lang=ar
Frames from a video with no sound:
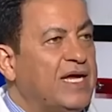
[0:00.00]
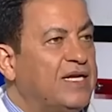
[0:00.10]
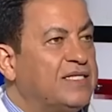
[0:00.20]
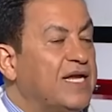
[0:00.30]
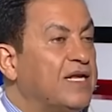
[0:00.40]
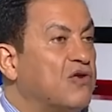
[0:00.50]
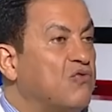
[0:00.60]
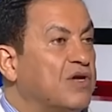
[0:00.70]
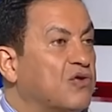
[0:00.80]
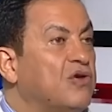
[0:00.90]
لذلك
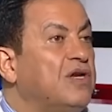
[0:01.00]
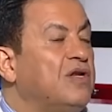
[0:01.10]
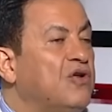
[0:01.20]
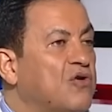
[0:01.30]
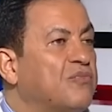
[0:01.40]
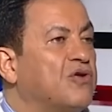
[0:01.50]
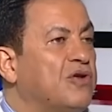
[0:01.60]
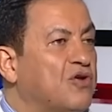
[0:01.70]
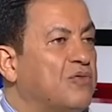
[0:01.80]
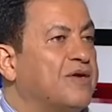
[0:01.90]
هو كل يوم
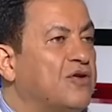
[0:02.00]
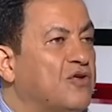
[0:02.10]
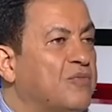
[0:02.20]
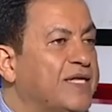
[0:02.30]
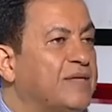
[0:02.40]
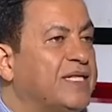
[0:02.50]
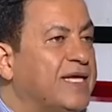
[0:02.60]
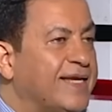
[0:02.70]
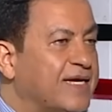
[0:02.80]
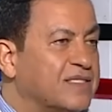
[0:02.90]
كل يوم كل يوم هيدي
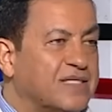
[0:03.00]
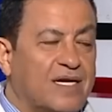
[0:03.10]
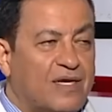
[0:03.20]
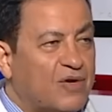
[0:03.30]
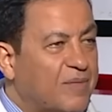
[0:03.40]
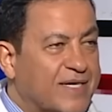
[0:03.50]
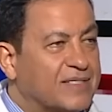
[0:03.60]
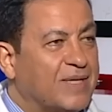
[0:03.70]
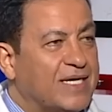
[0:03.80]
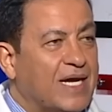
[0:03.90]
بتاريخ الاسرائيلي ولا مره
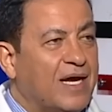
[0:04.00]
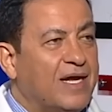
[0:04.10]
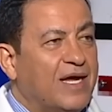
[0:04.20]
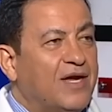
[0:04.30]
سمعناها